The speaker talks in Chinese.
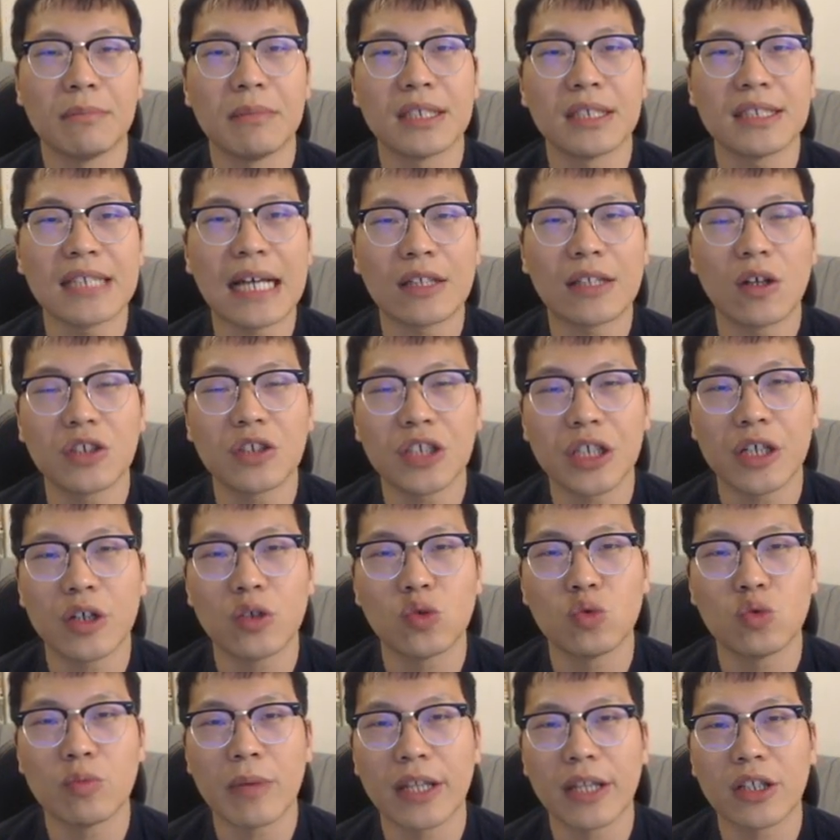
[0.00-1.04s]
那么下到这
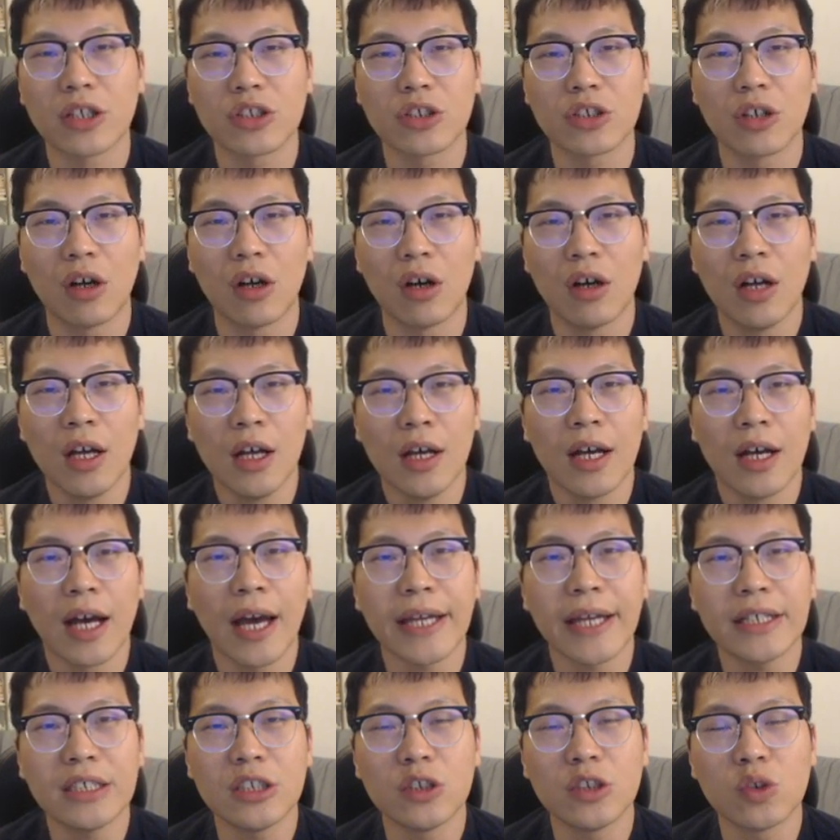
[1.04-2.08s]
个局面的时候，
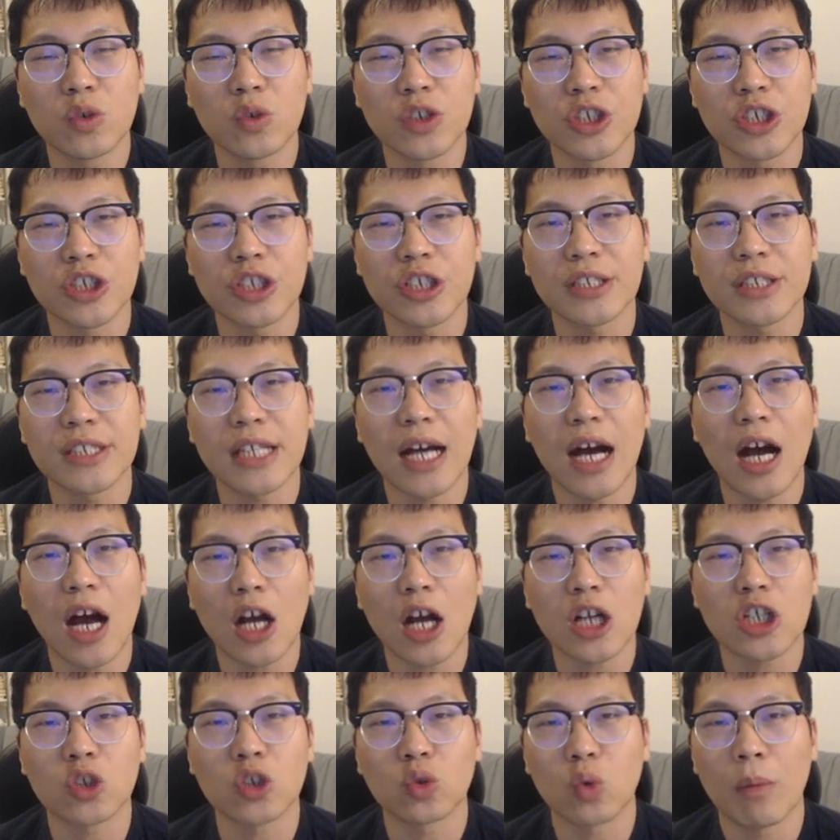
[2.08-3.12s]
黑棋就只剩下
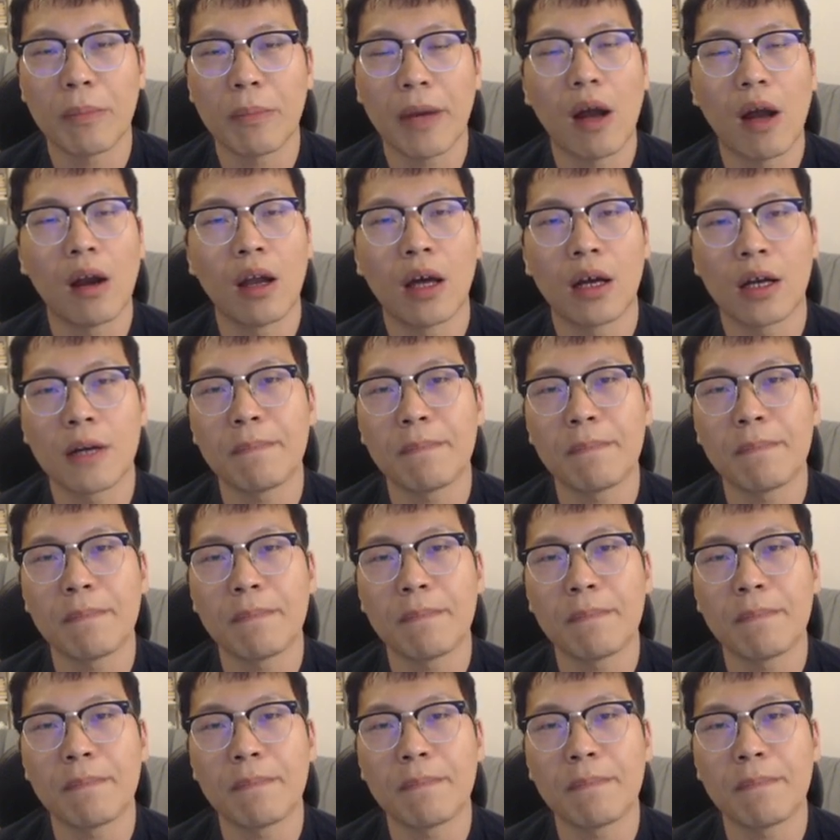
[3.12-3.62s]
二十多秒了，